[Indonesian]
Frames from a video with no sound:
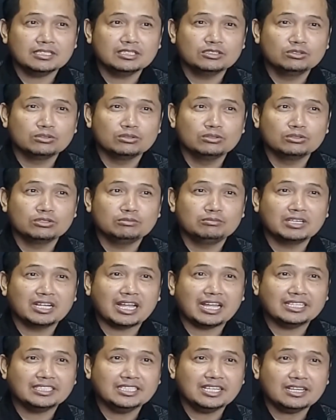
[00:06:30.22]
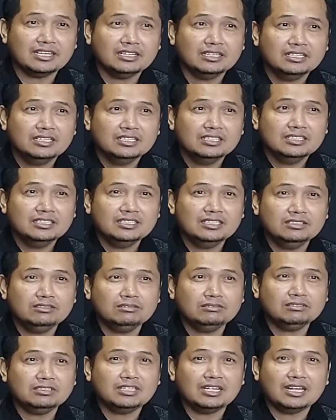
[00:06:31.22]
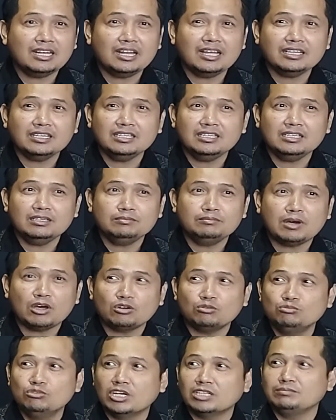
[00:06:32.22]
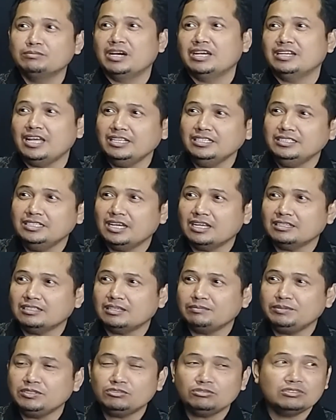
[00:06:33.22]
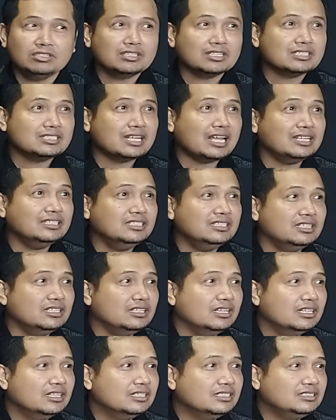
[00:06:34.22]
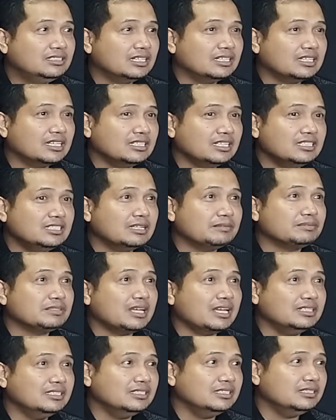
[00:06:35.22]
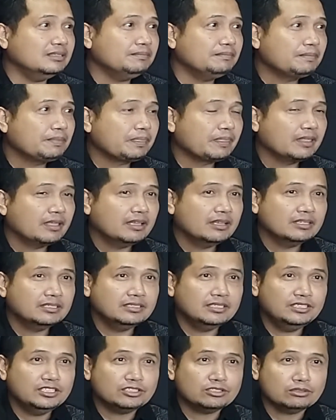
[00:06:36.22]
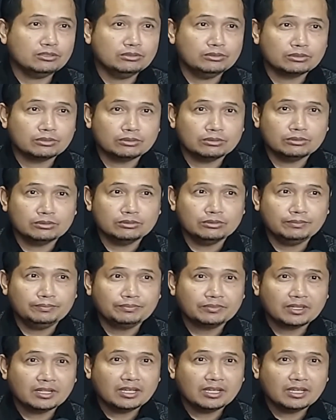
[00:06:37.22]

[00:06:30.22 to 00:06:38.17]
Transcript: eh, guru-guru mengajar itu tidak lagi baru buat bahan ajar tapi ya, sudah, tersaji. sudah tersaji ceritanya siap saji jadi seluruh